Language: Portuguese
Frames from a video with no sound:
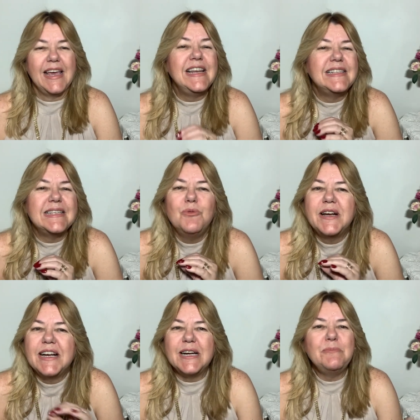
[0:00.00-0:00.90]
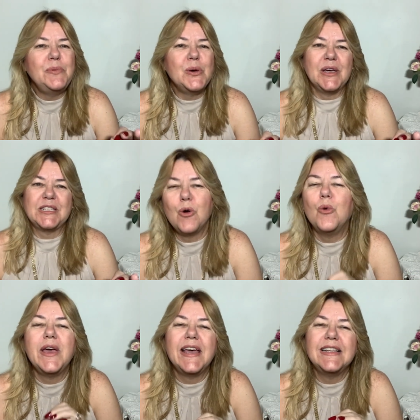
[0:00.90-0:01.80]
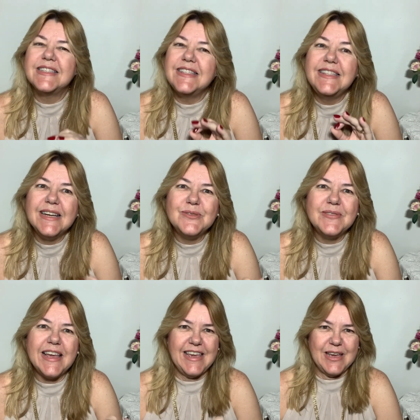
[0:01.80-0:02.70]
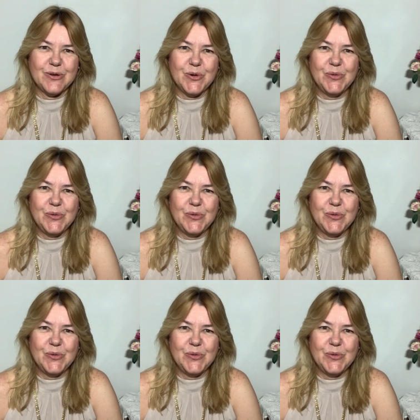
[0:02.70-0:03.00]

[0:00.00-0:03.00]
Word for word: Eles são campeões. Com eles não tem erro.